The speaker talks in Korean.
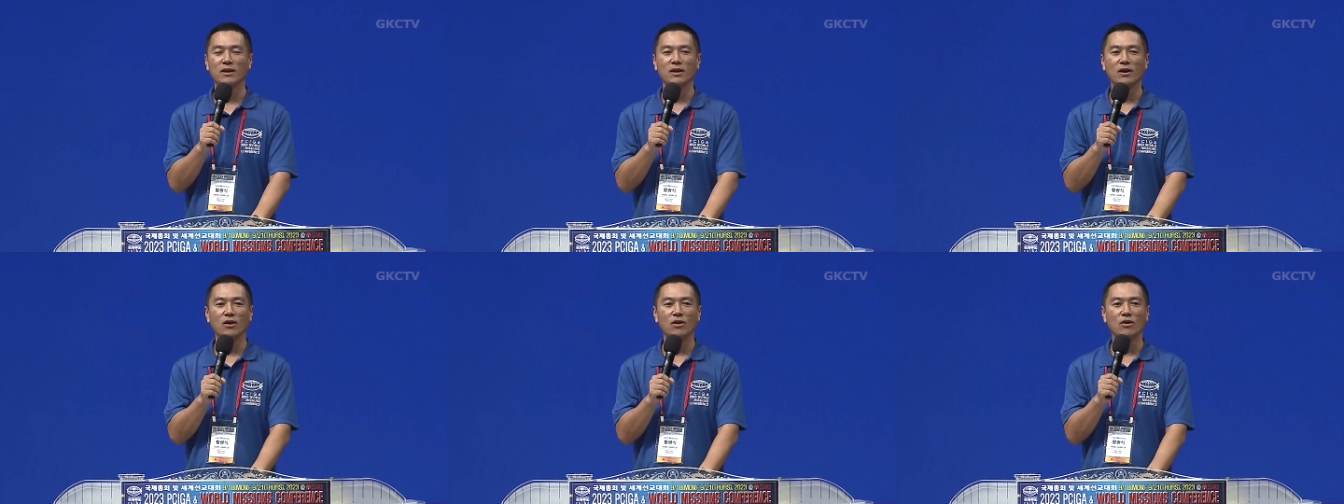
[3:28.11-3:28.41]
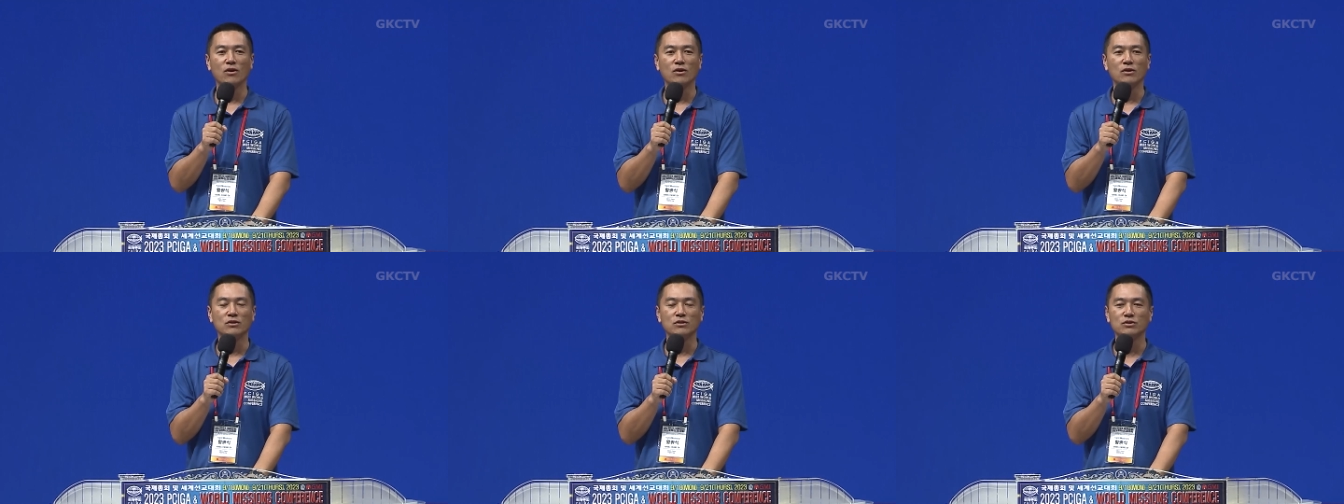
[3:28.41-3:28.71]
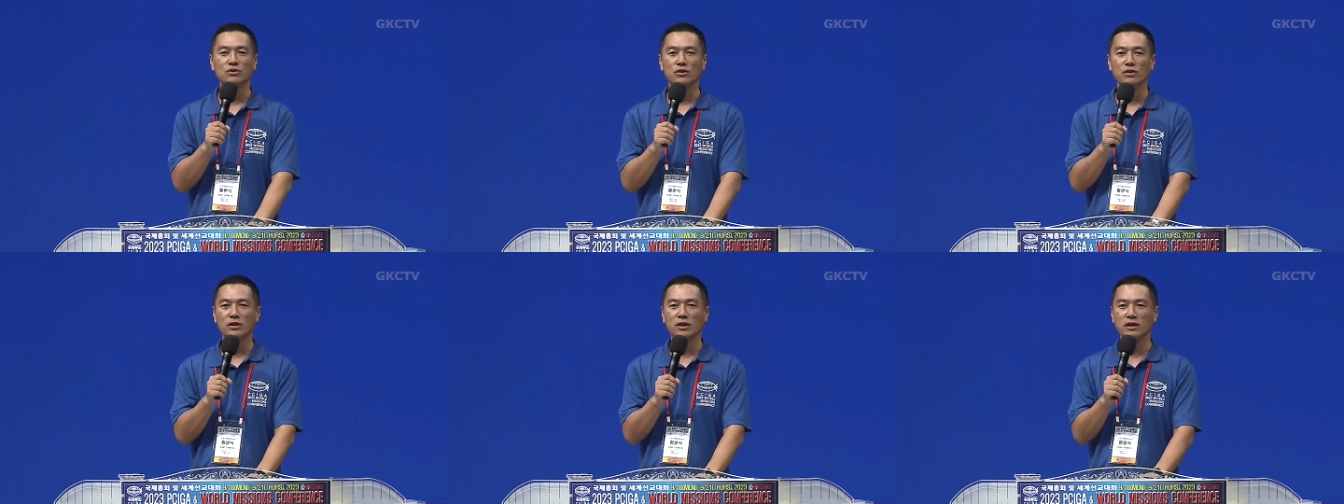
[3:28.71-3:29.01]
어,
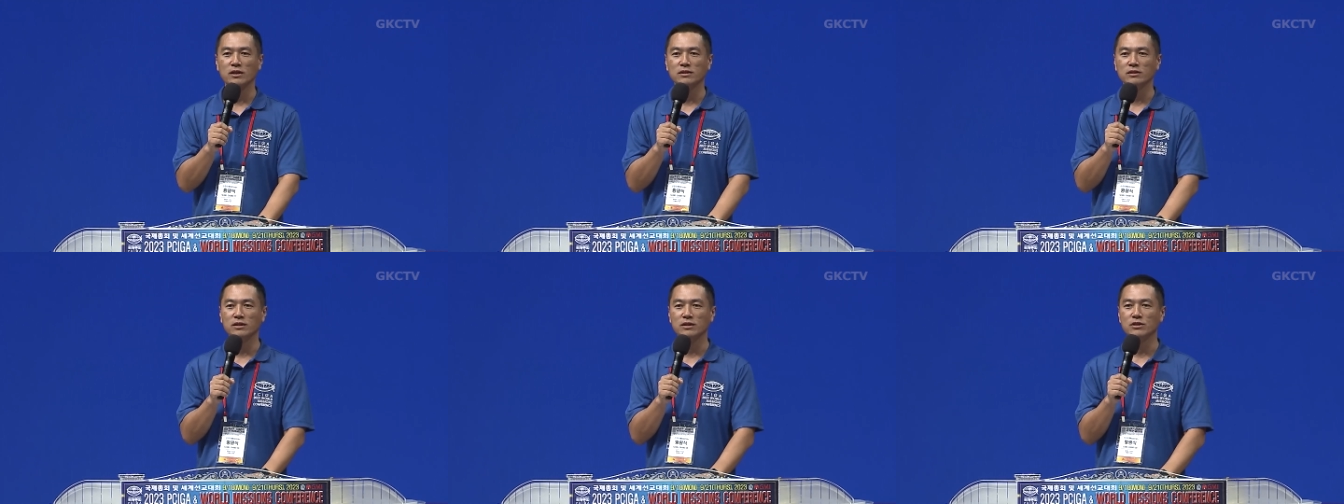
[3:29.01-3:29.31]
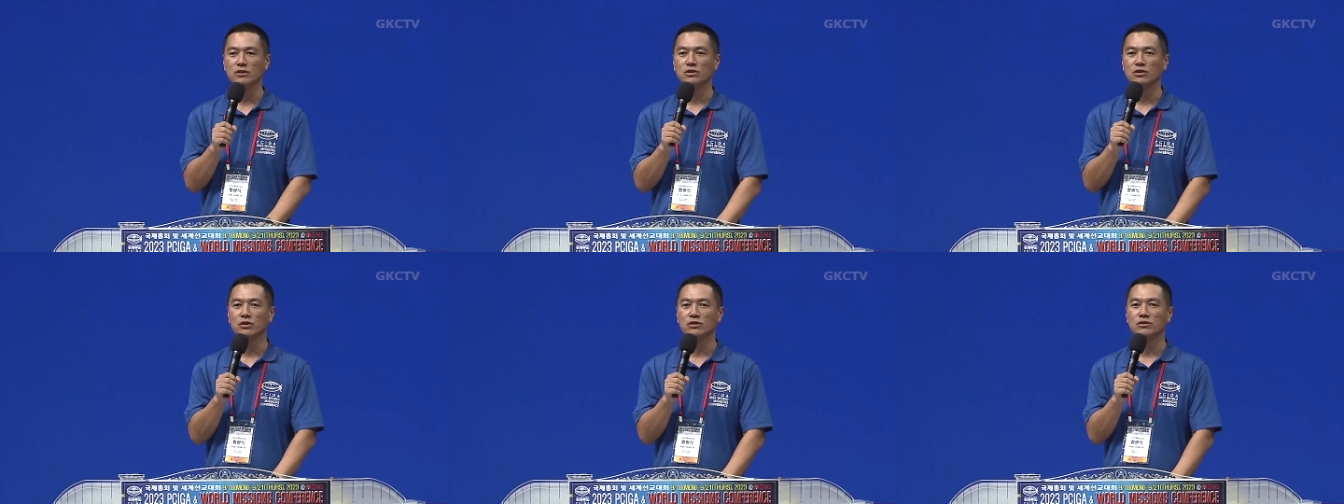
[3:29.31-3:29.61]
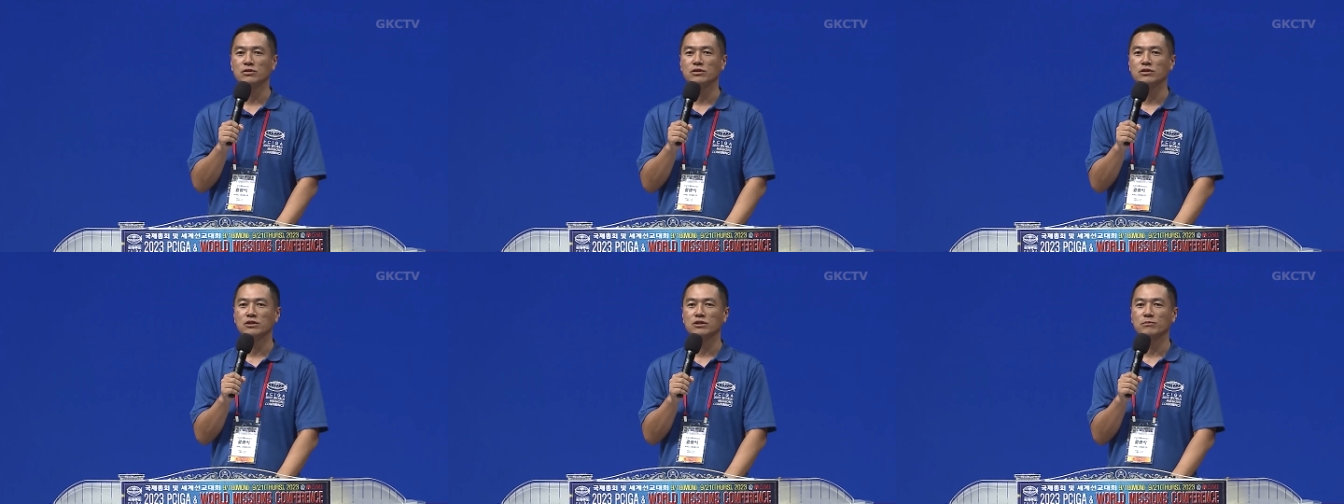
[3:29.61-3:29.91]
저희가 이제
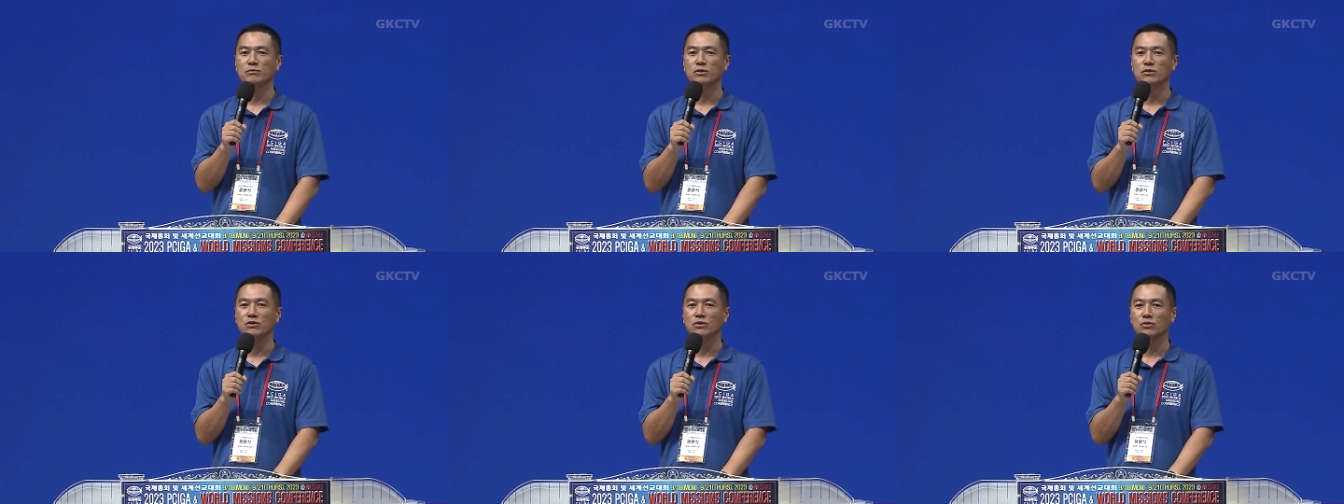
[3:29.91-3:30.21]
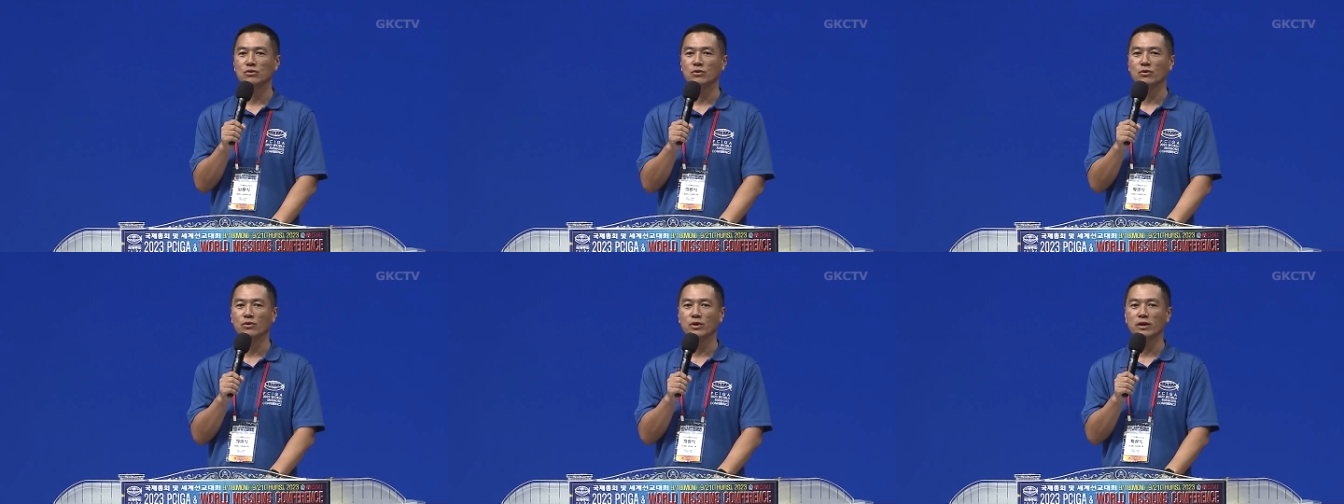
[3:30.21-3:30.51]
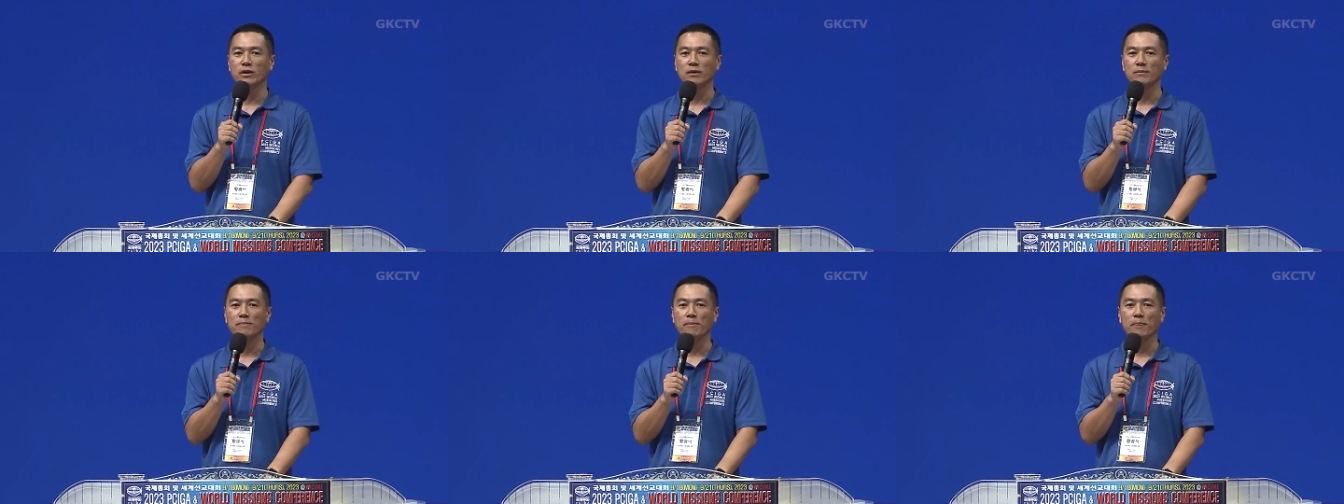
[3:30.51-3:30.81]

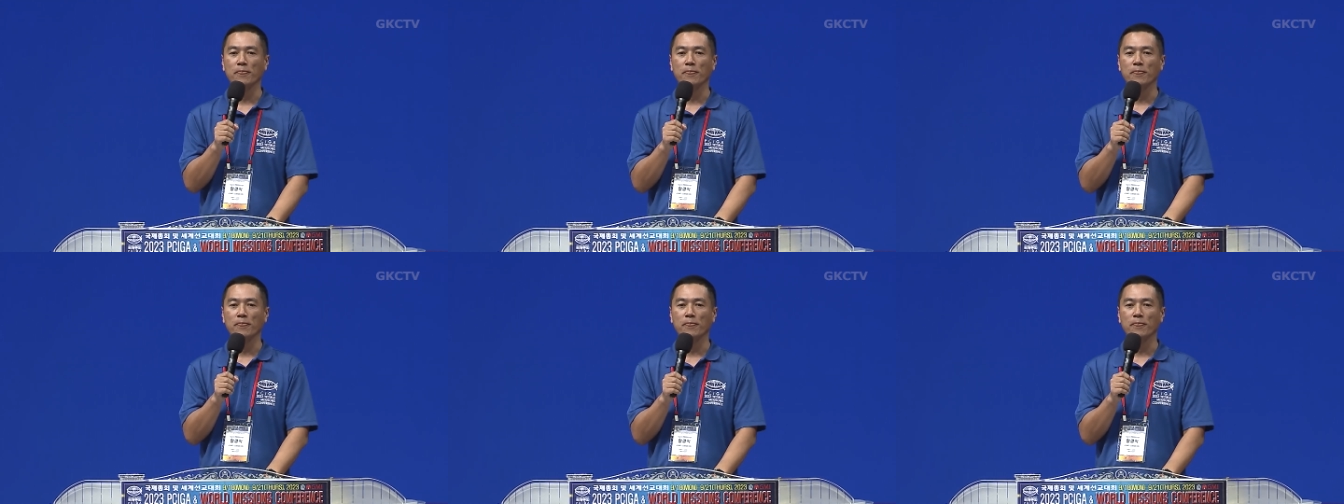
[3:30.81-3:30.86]
2012년도에